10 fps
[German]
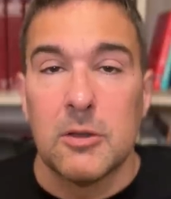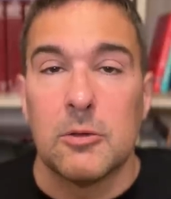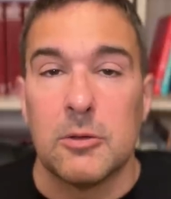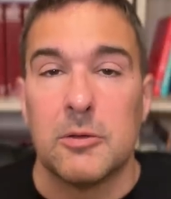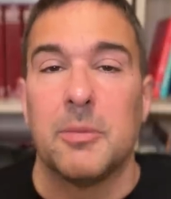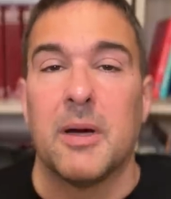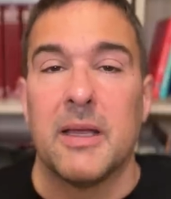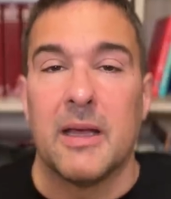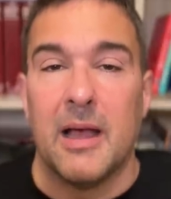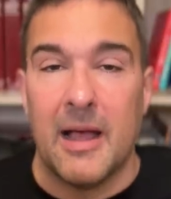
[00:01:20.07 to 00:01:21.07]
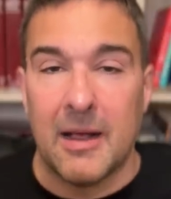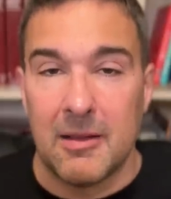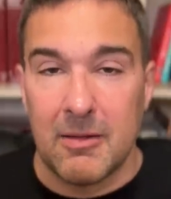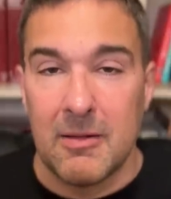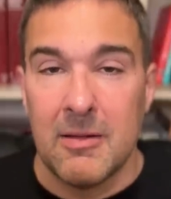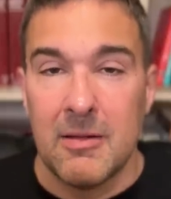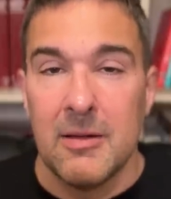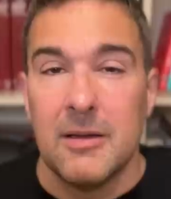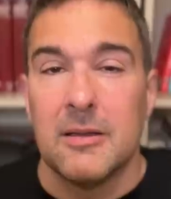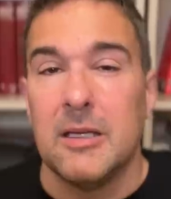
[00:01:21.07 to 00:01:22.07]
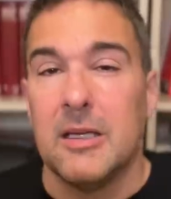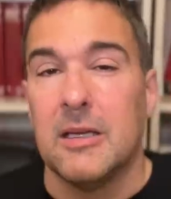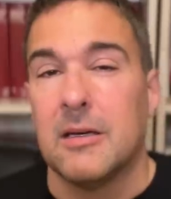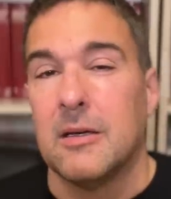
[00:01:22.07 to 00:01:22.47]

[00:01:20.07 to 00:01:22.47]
Und bei Ärzten, die